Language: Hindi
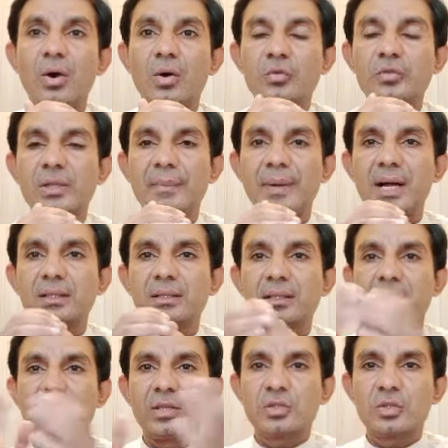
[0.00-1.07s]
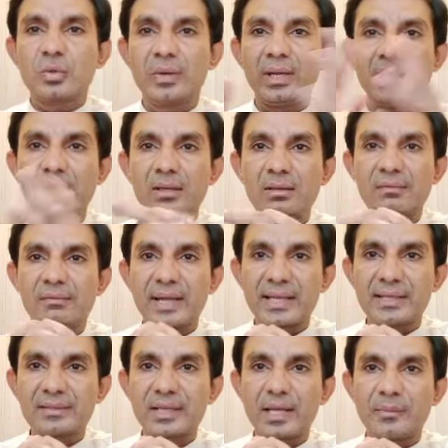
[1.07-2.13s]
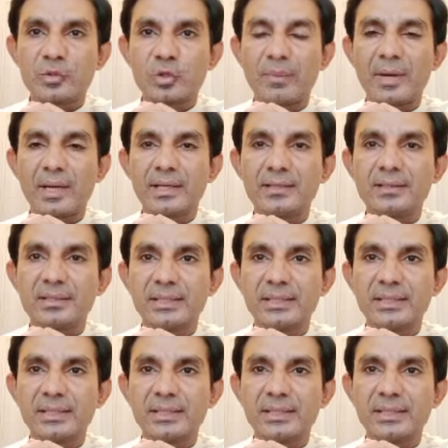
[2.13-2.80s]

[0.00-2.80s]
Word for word: और उसके बाद सुहेल वैज साहब जो हमारे